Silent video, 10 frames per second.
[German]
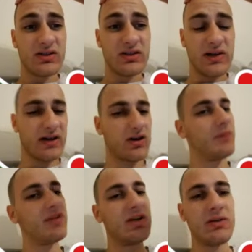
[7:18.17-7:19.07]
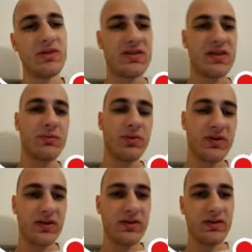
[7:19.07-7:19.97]
Ach komm, wir nehmen die
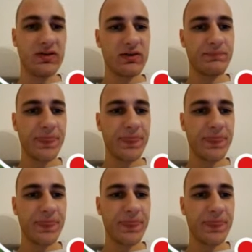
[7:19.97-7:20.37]
10% hier,